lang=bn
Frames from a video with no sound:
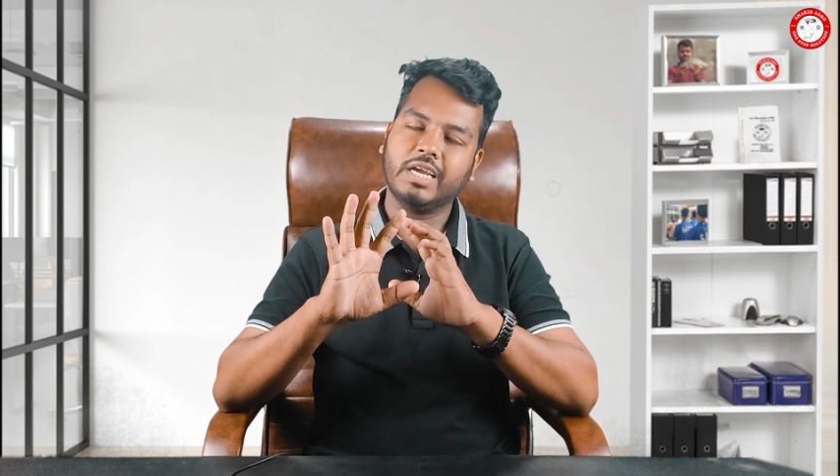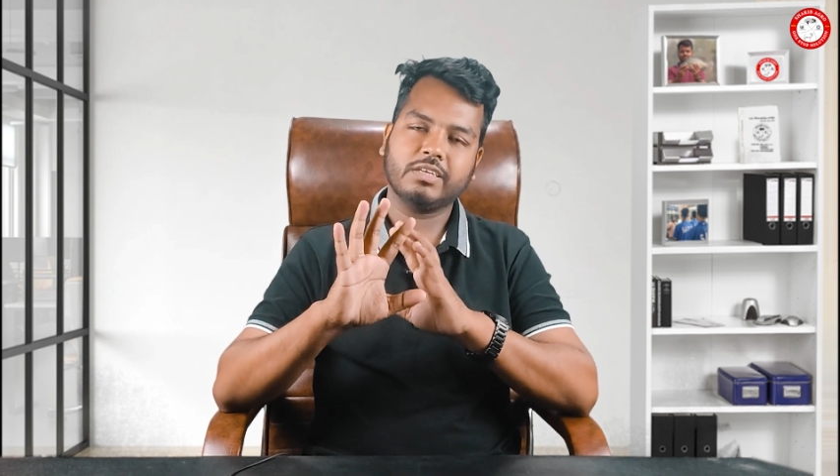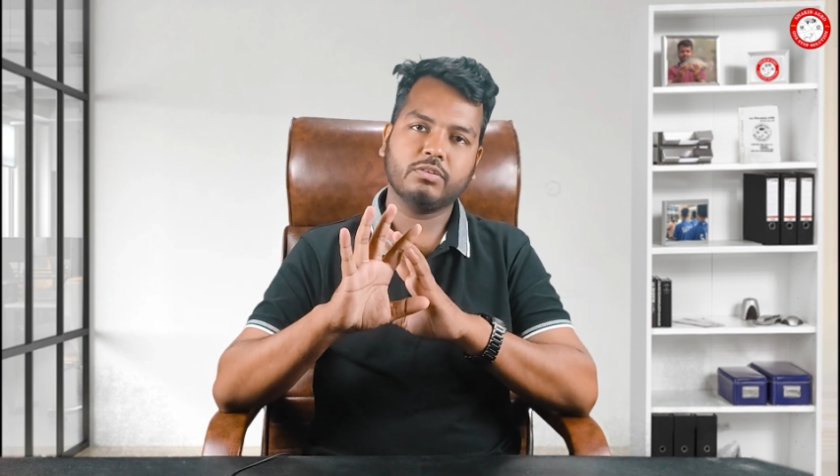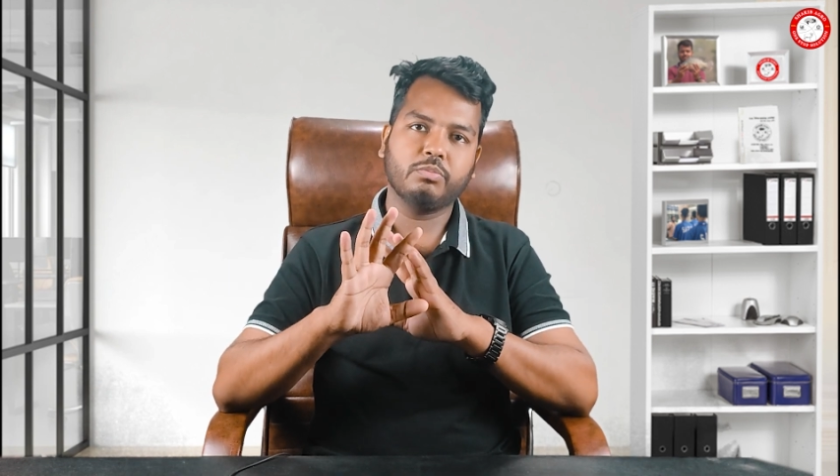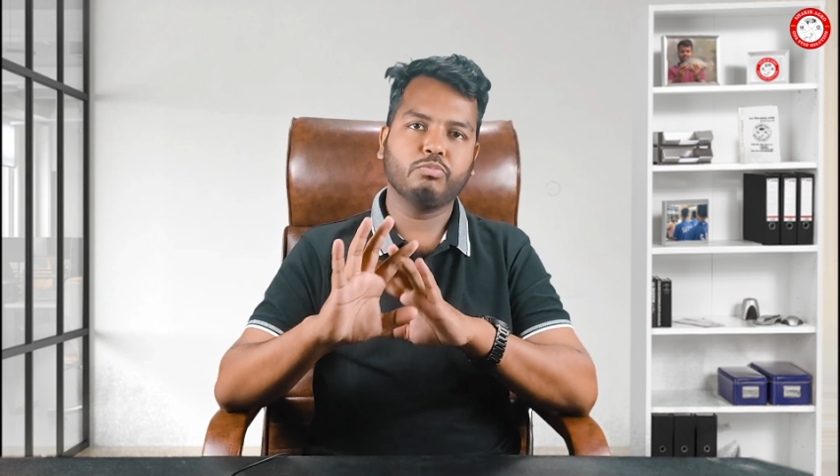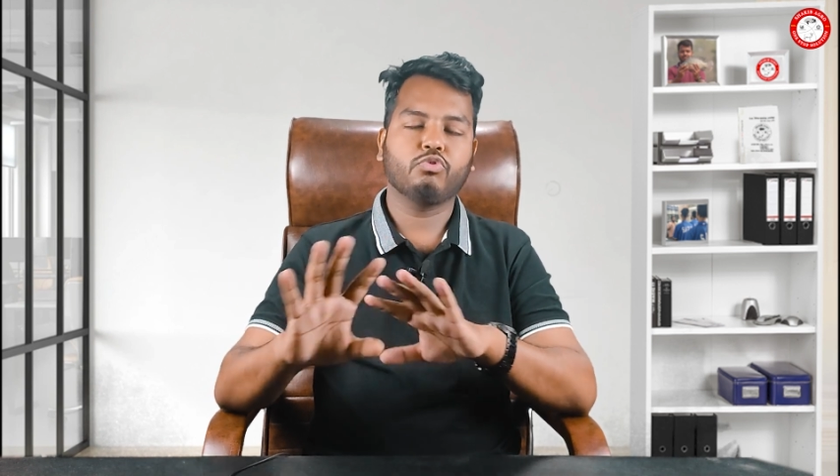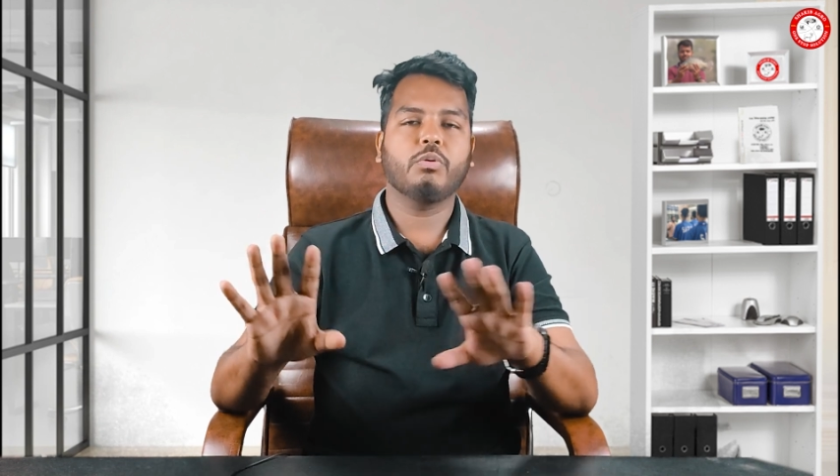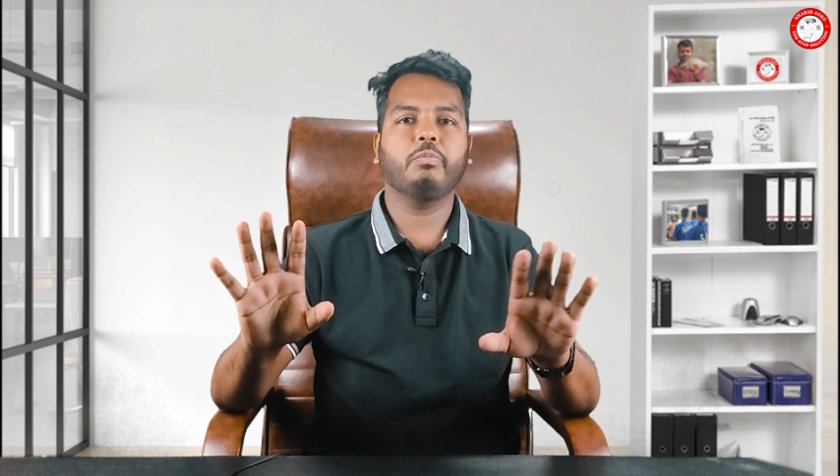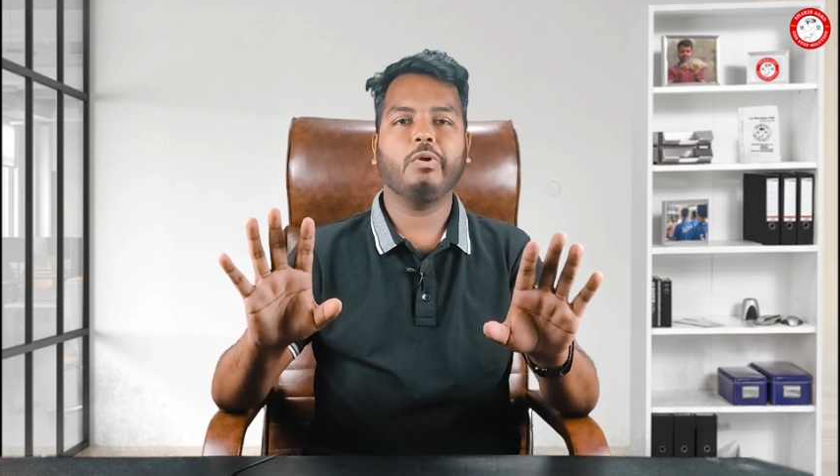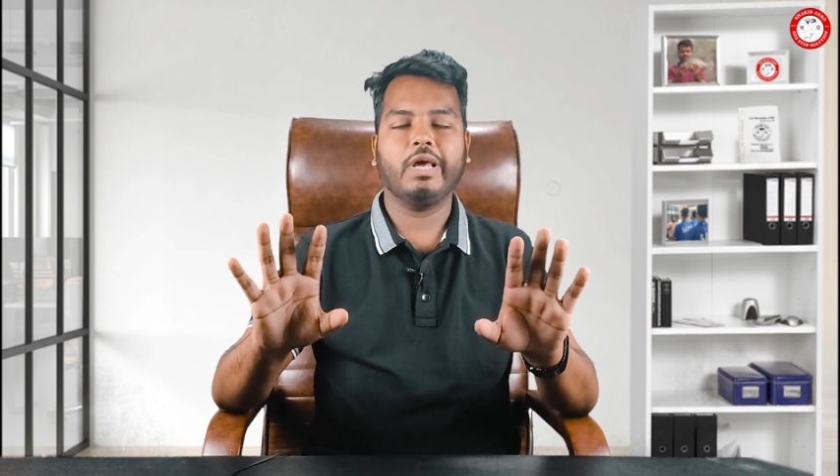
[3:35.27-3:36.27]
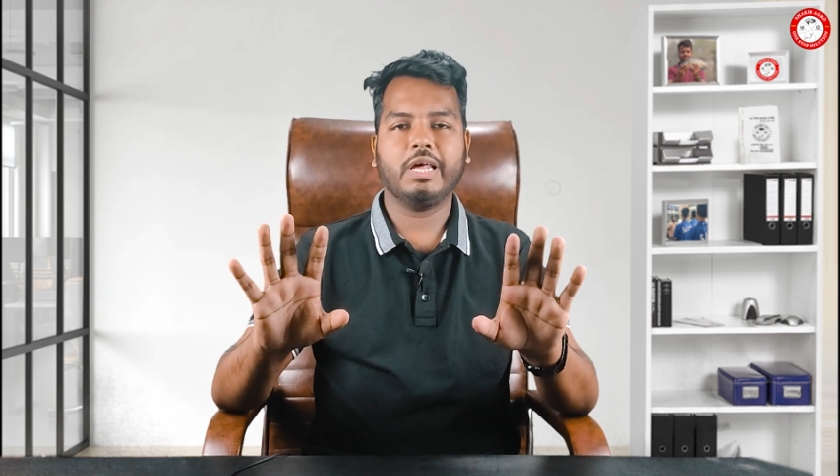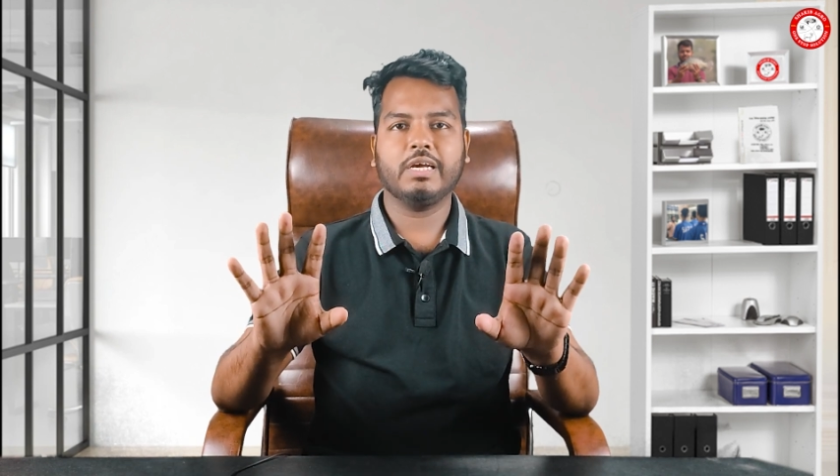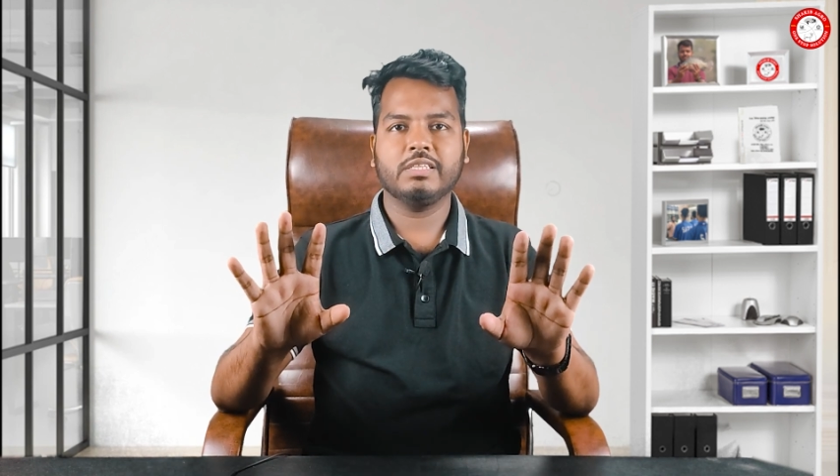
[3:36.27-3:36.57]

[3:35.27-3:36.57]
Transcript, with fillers: একদম সবগুলো এলাকা